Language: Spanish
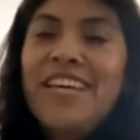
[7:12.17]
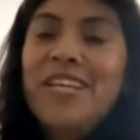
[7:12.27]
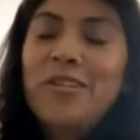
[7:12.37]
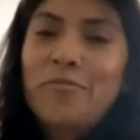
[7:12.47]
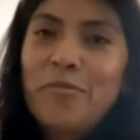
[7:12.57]

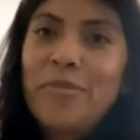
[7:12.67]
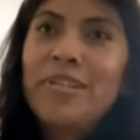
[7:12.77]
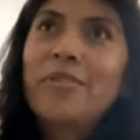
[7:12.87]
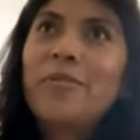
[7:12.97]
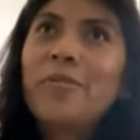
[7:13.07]
En el
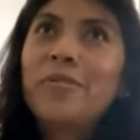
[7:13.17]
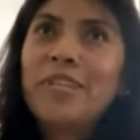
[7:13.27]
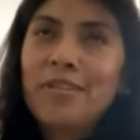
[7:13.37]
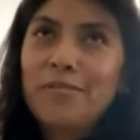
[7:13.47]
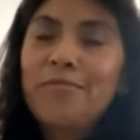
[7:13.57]
momento
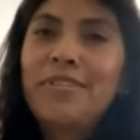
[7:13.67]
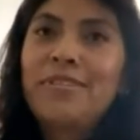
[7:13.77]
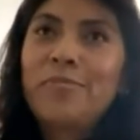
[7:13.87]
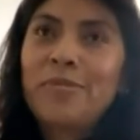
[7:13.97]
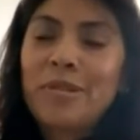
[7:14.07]
del
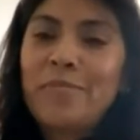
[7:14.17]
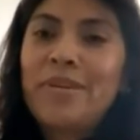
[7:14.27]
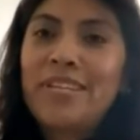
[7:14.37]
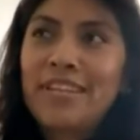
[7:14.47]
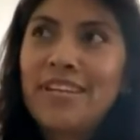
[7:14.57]
lunes por la
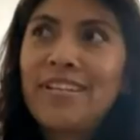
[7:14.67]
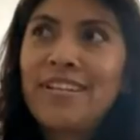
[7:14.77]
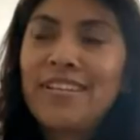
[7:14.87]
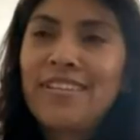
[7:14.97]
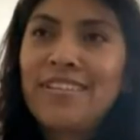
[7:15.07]

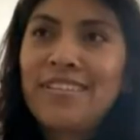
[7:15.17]
mañana,